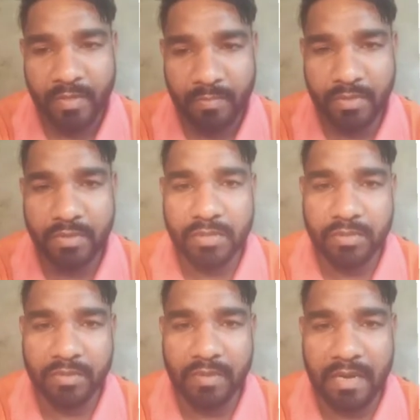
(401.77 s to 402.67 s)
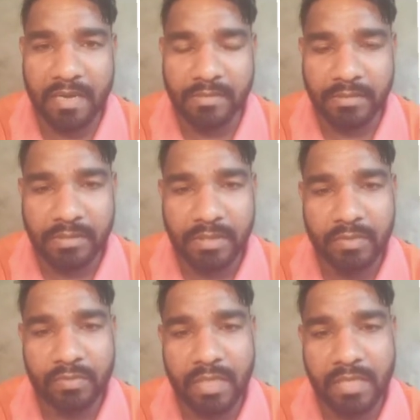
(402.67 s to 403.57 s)
पुलिसों के द्वारा
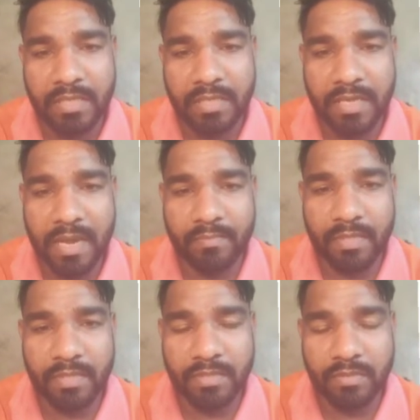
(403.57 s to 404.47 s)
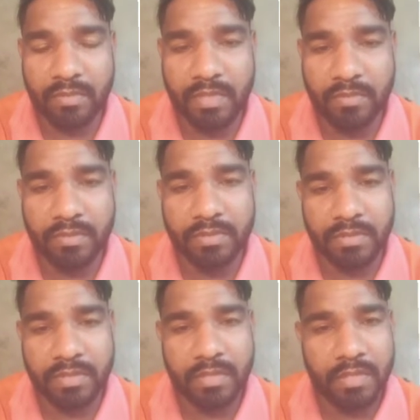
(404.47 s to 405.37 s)
उधर के नाम दर्ज जो है कुछ
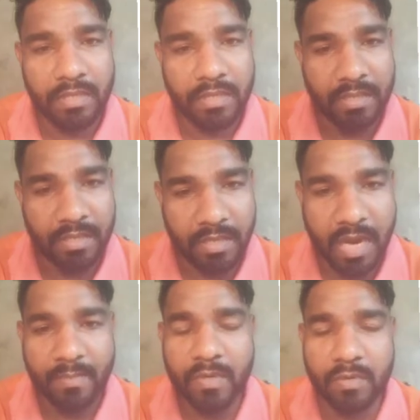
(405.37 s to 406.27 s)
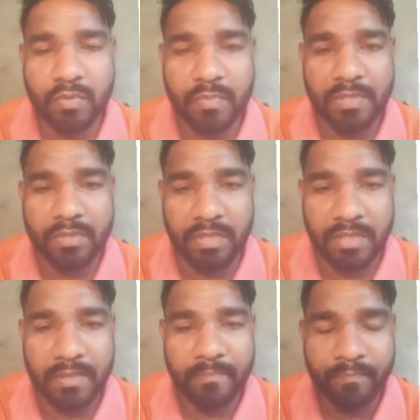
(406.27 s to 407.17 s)
ग्रामीणों के ऊपर जो
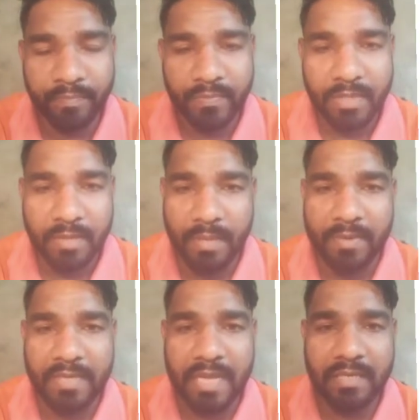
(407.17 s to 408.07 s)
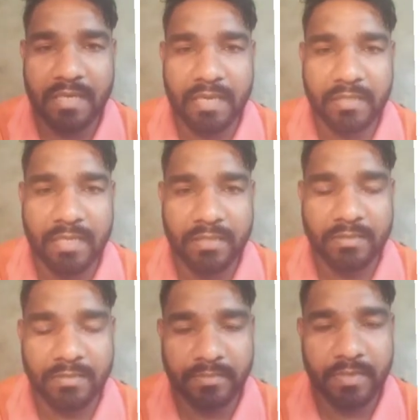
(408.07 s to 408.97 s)
है एफ आई आर किया जाता है
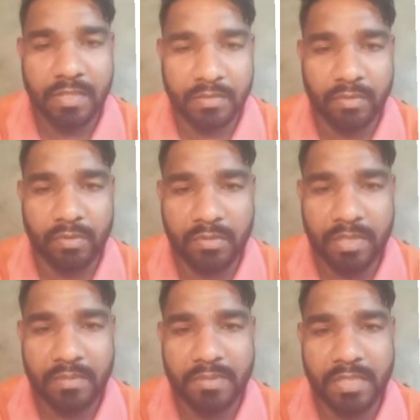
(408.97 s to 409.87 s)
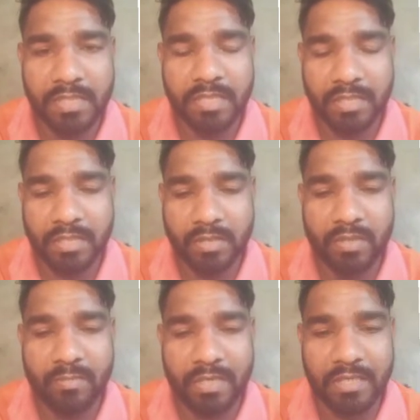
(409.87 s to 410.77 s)
दोनों तरफ से इस तरह से
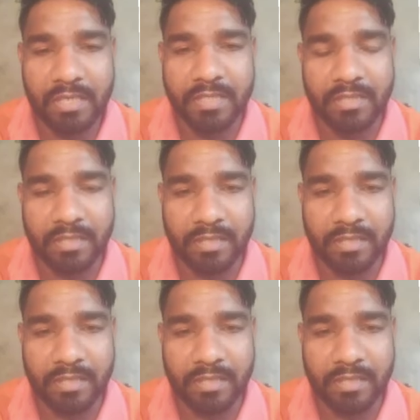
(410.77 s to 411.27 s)
जो है मैटर चलते